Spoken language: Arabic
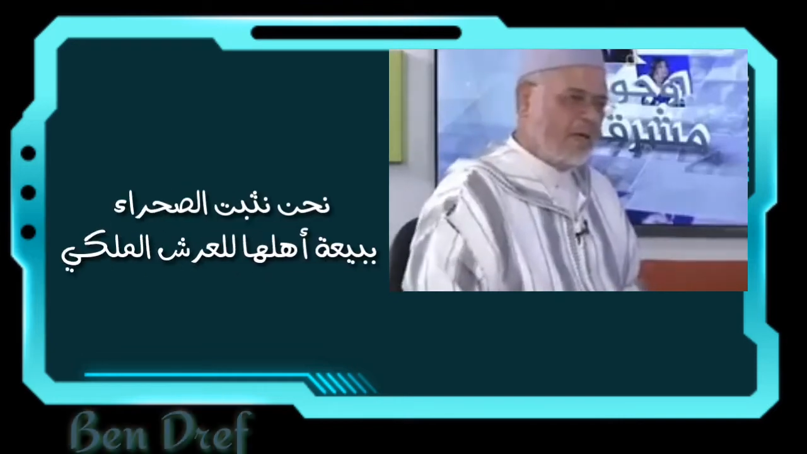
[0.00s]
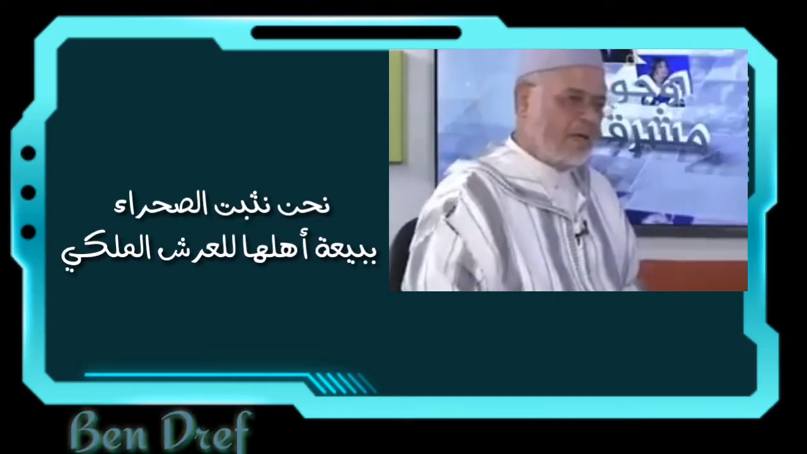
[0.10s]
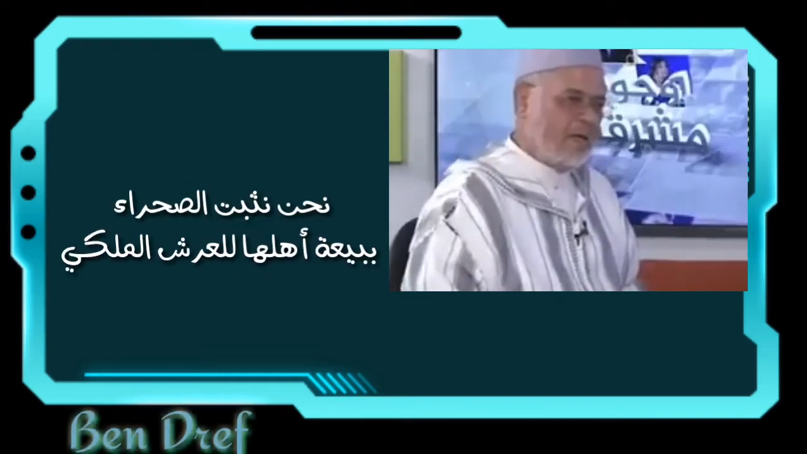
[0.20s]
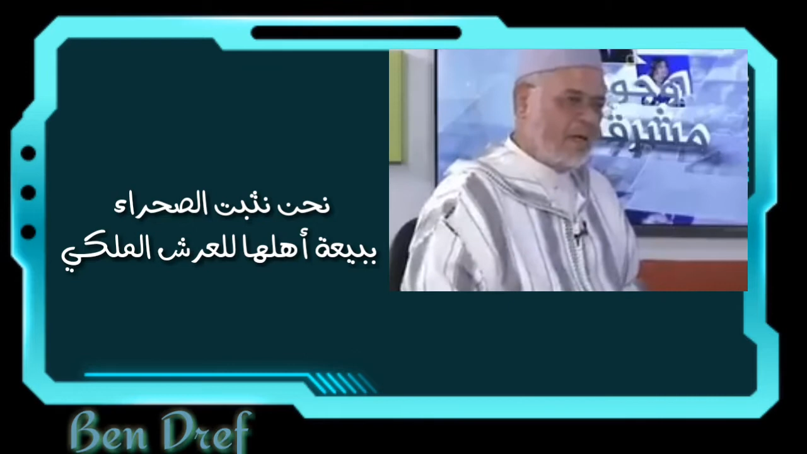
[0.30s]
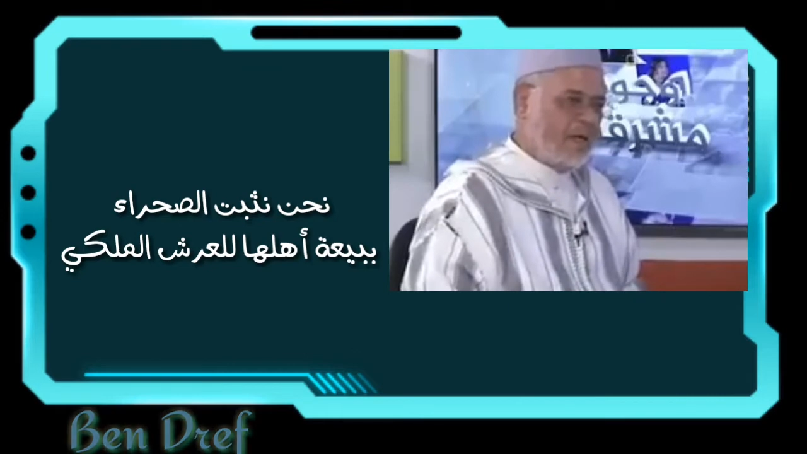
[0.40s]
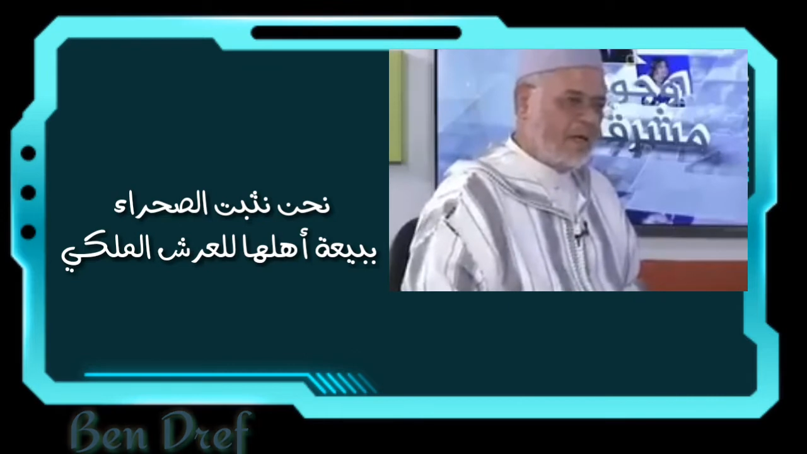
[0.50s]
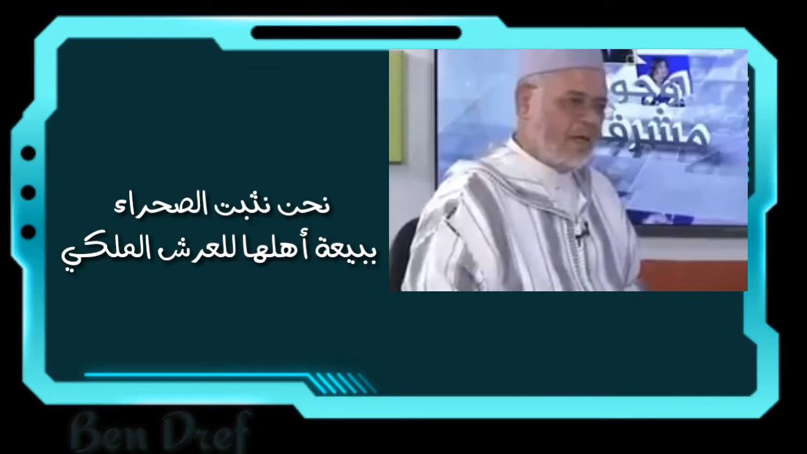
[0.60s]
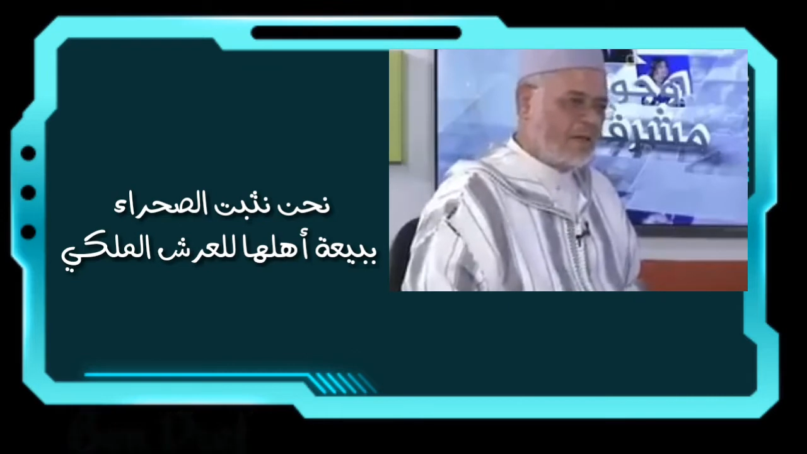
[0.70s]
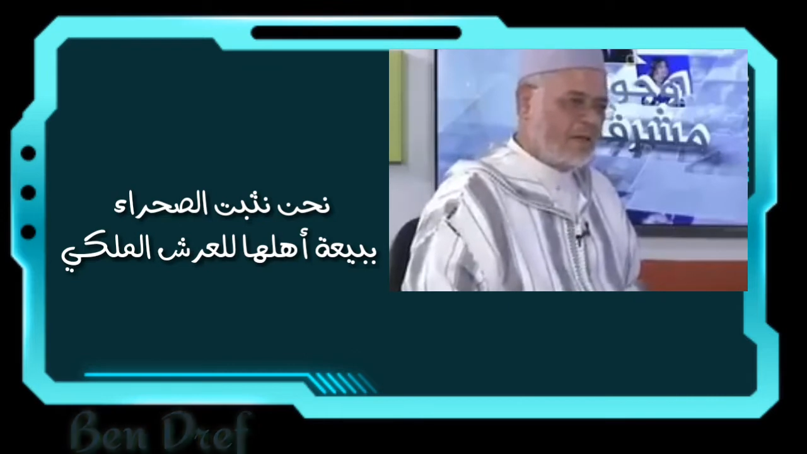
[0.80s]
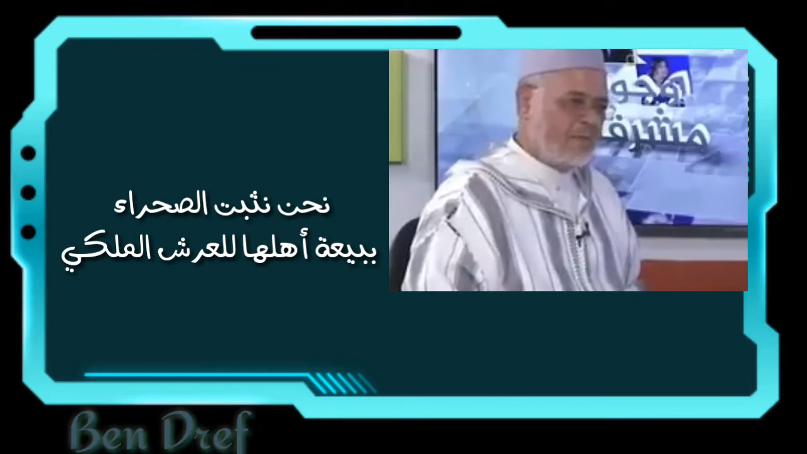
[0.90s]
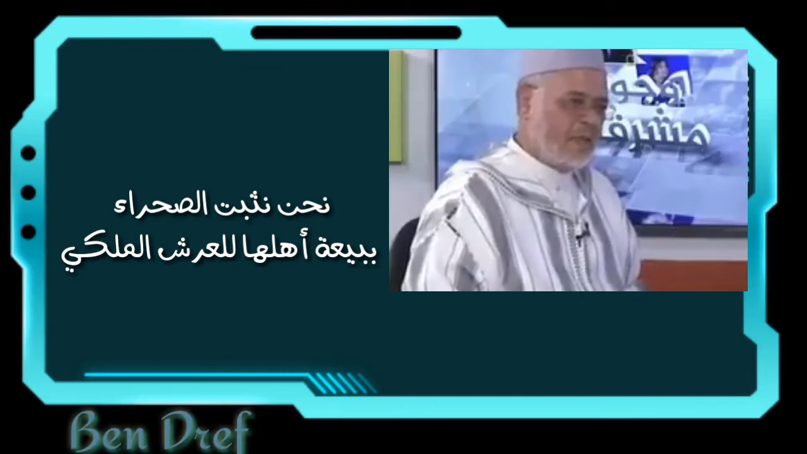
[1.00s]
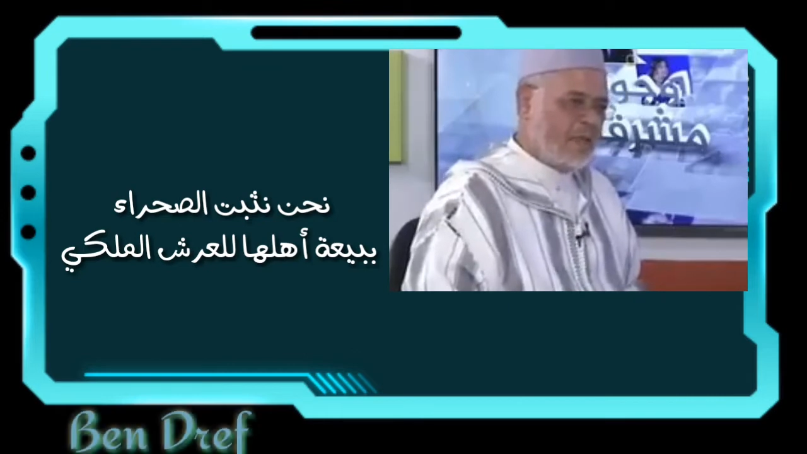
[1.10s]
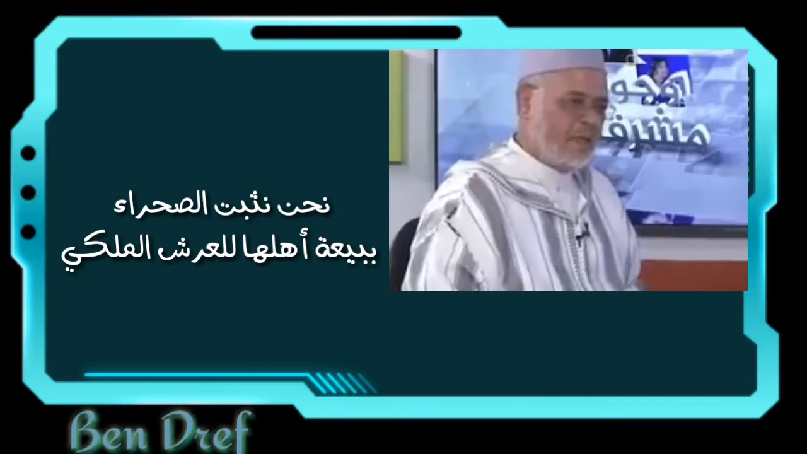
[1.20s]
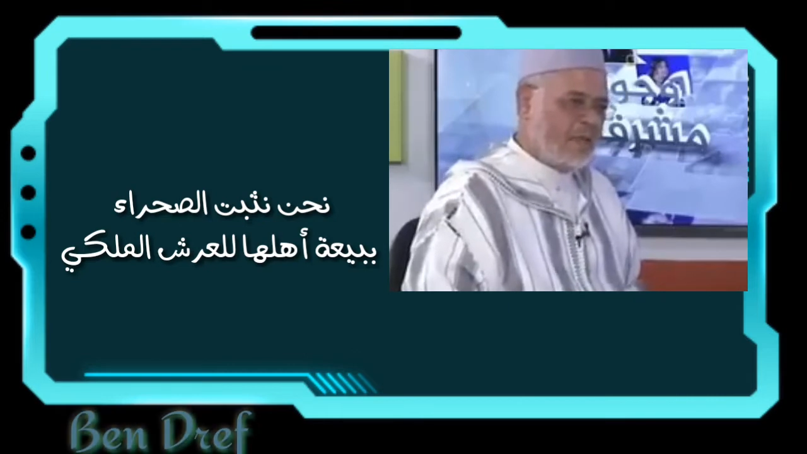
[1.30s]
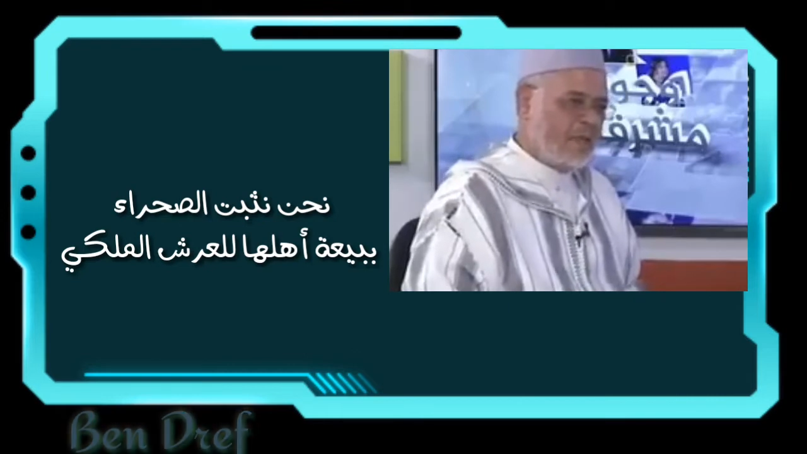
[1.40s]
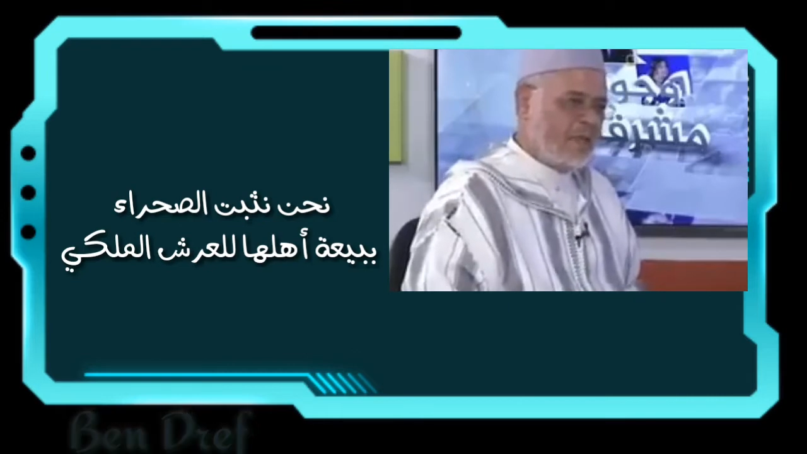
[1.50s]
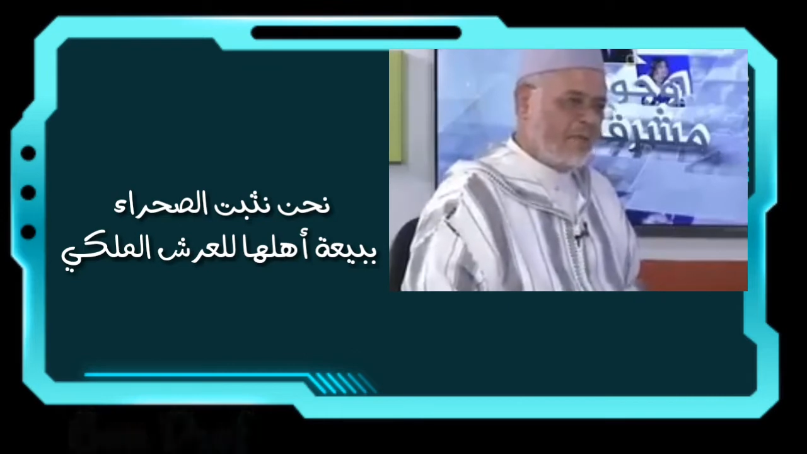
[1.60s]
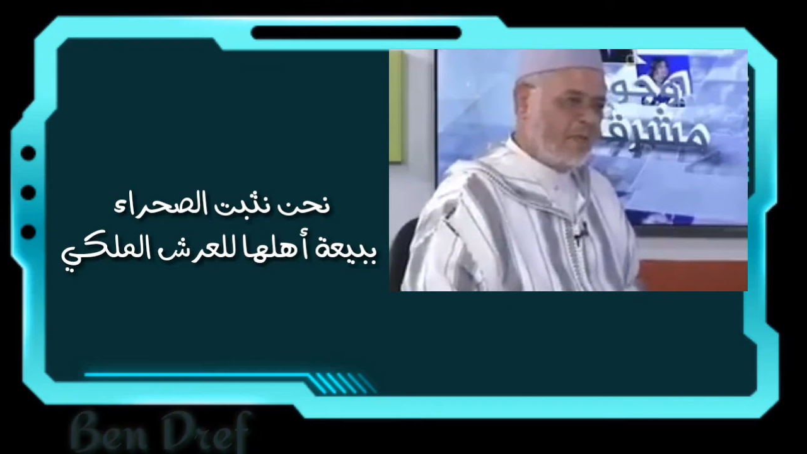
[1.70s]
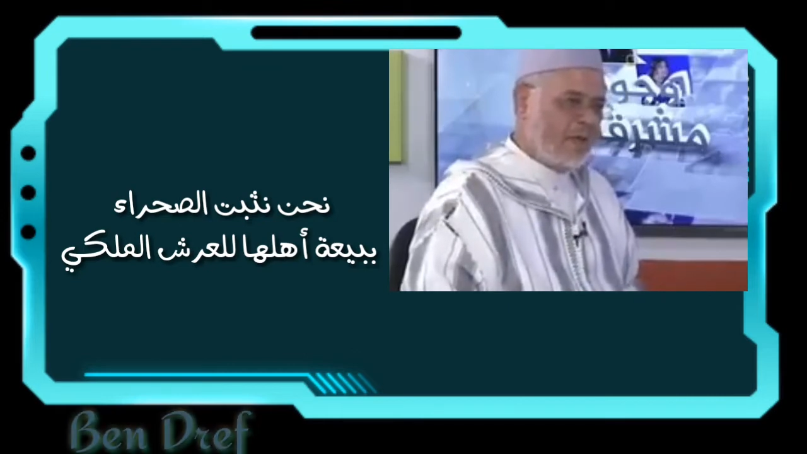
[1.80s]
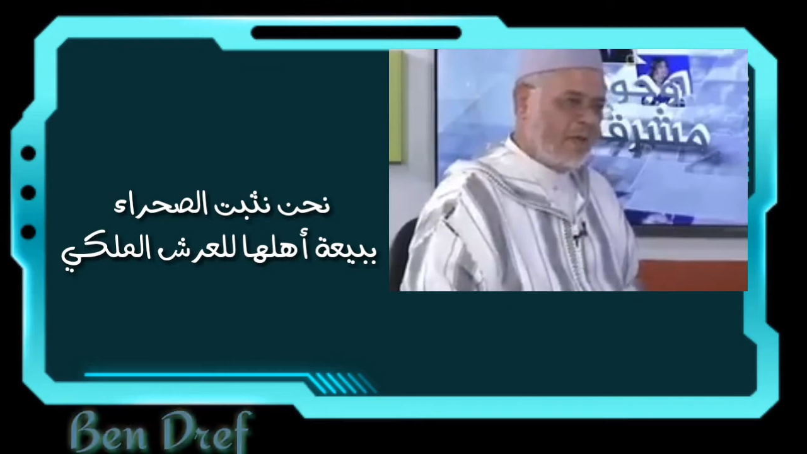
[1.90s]
أهلها للعرش
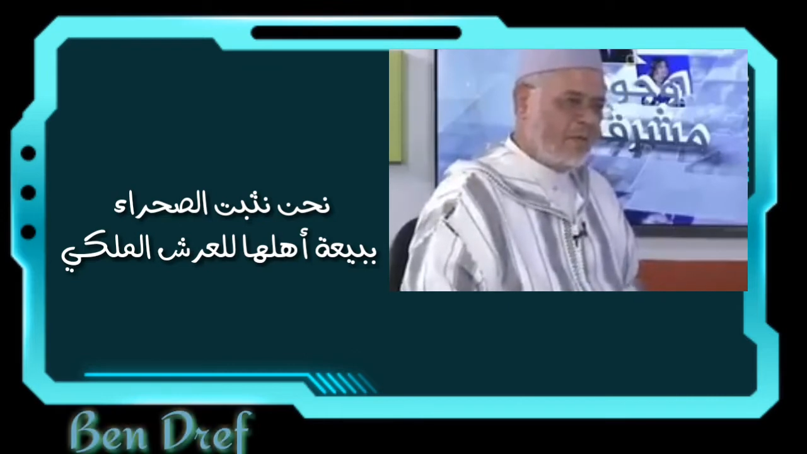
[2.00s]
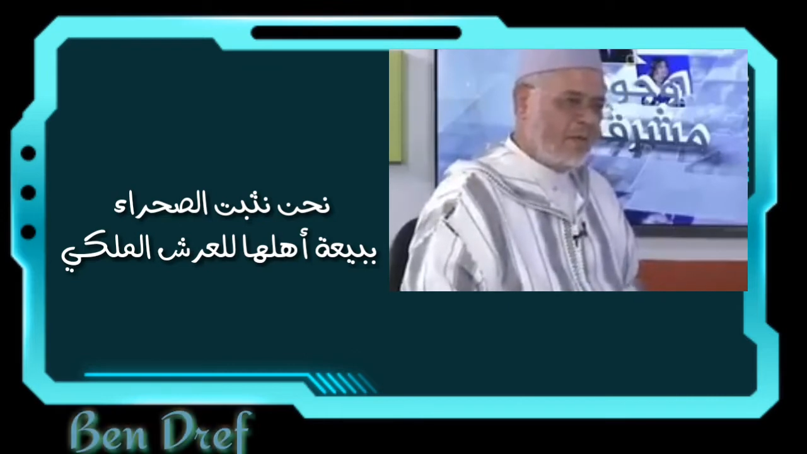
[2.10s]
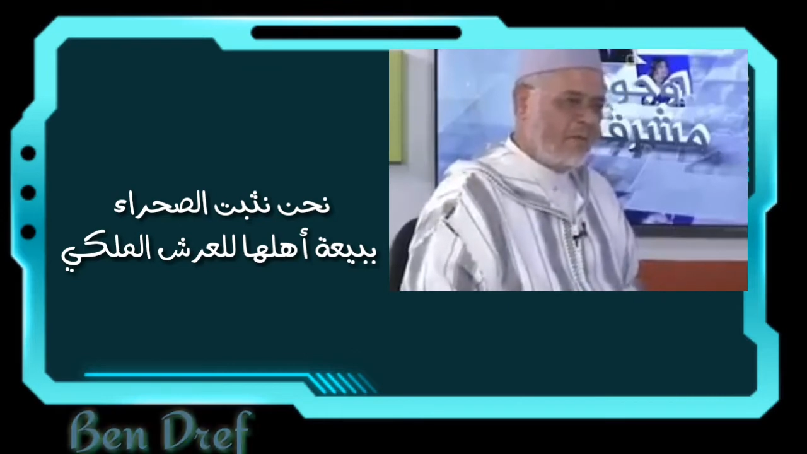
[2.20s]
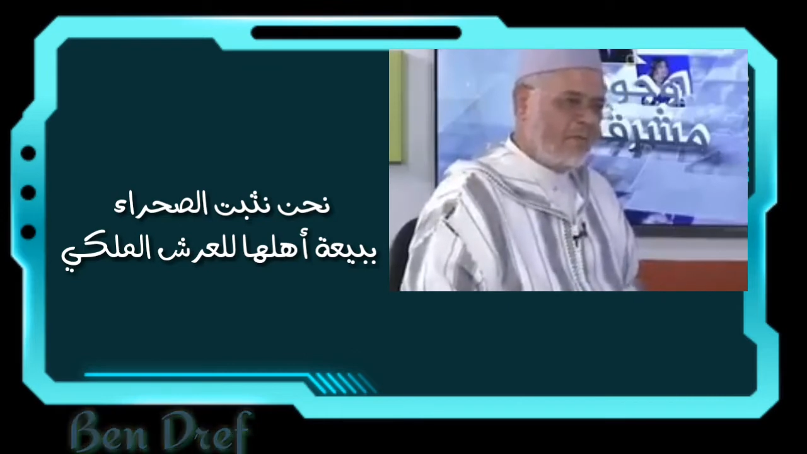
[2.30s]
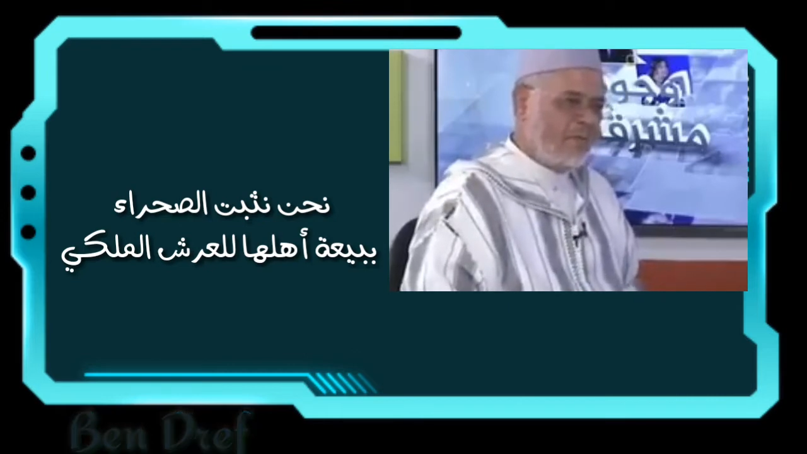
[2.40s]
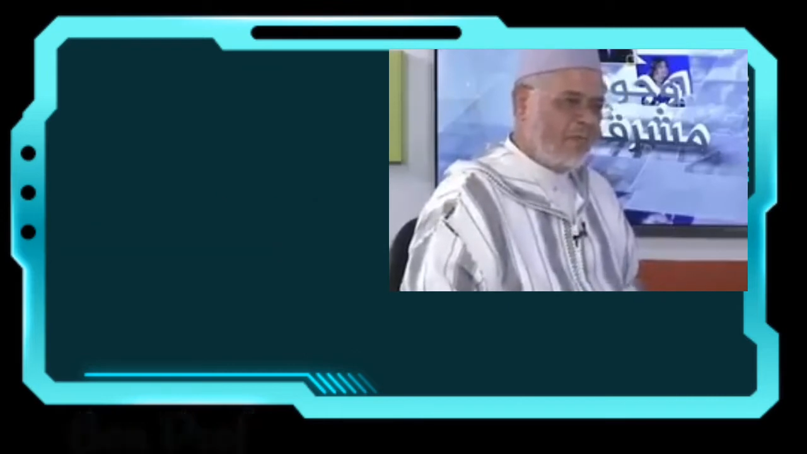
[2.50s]
الملكي المغربي